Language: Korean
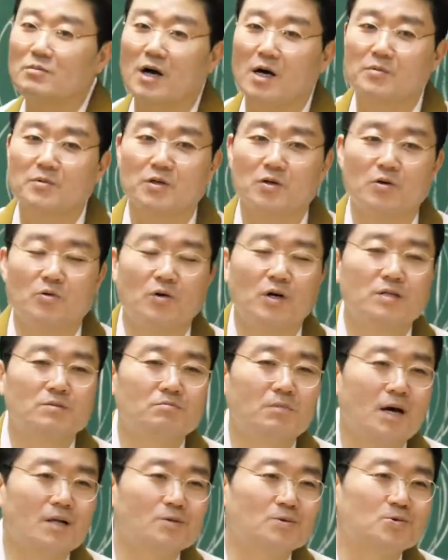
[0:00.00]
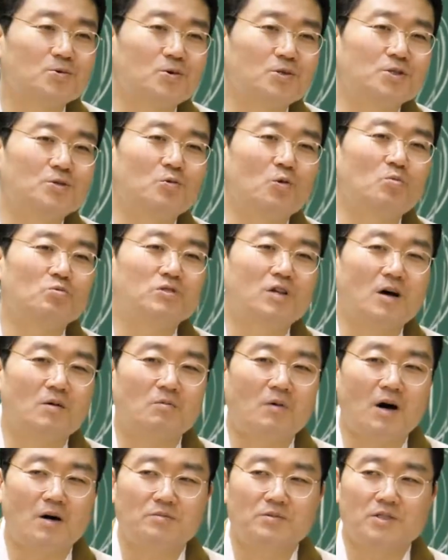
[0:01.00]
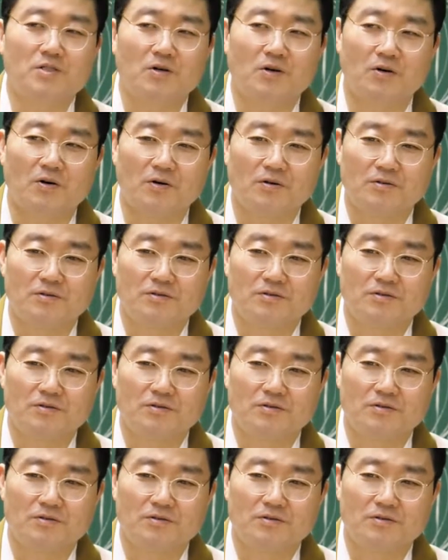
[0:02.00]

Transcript: 마음이요? 원만구족 지공무사 한 마음이죠.